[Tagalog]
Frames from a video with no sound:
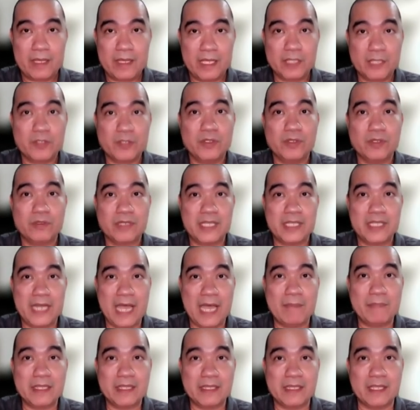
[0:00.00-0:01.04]
ito yung
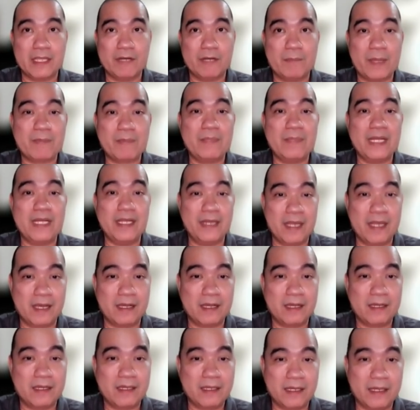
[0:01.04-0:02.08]
ginamit daw pagbili
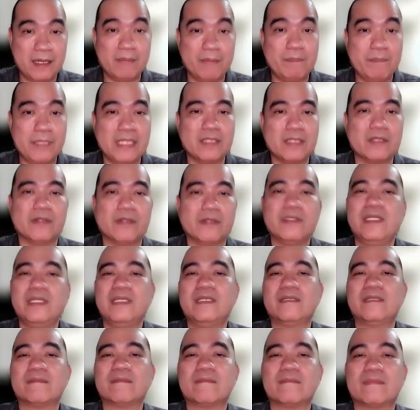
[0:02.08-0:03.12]
ng ng
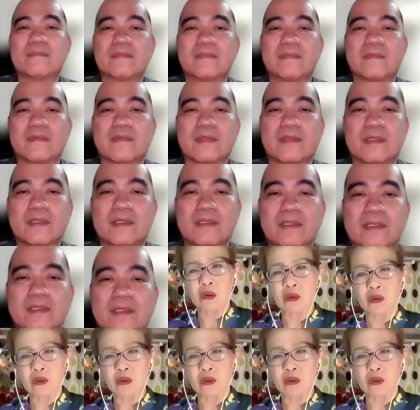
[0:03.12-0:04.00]
Bitcoin. Oo, mm-hmm. na,